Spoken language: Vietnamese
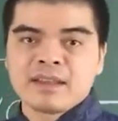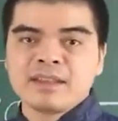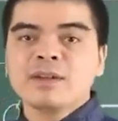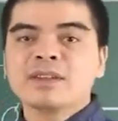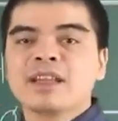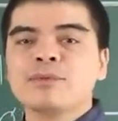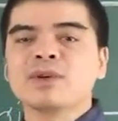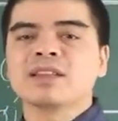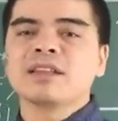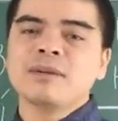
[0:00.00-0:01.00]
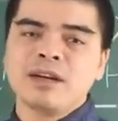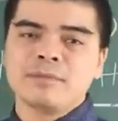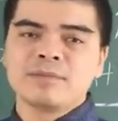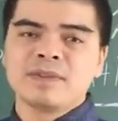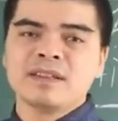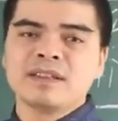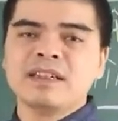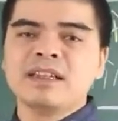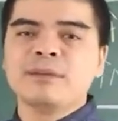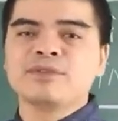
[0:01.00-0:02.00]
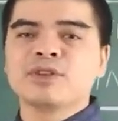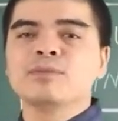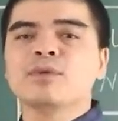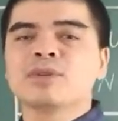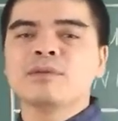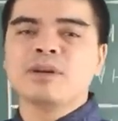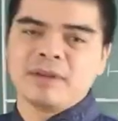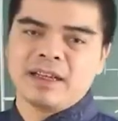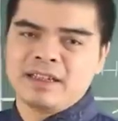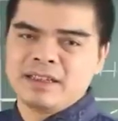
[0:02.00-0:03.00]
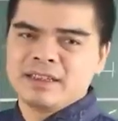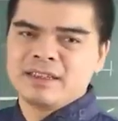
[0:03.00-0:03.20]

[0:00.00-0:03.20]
những con giáp thuộc tam hợp thì khi nằm trong bộ tam hợp này